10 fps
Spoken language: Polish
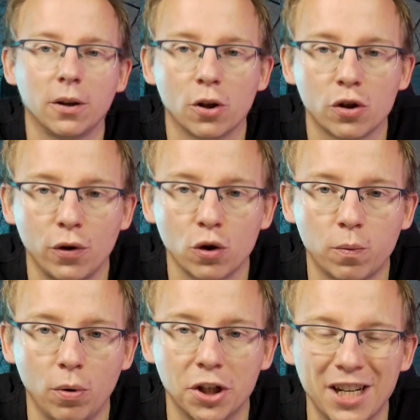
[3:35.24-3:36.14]
Rozwoju
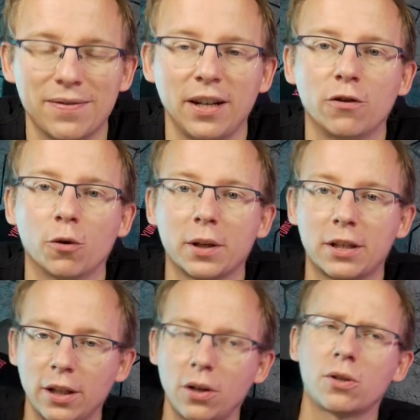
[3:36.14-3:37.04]
Społeczeństwa
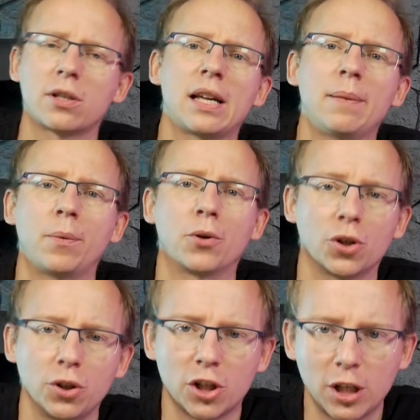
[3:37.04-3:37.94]
Informacyjnego, zostałem
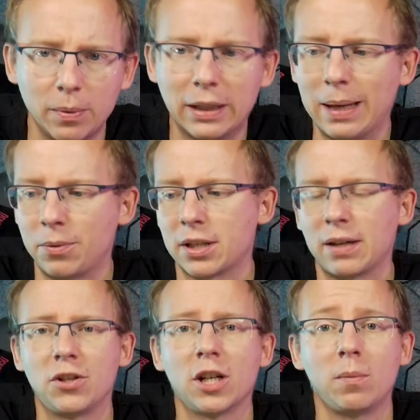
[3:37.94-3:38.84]
poproszony, żeby dla
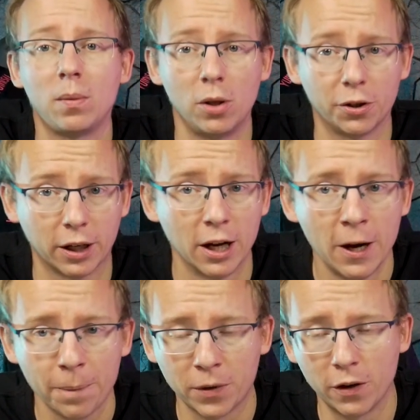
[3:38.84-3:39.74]
przedstawicieli bibliotek
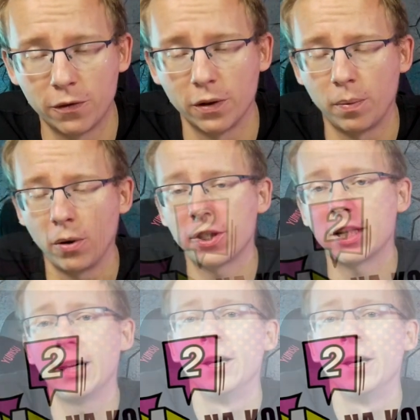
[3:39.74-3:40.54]
w Polsce,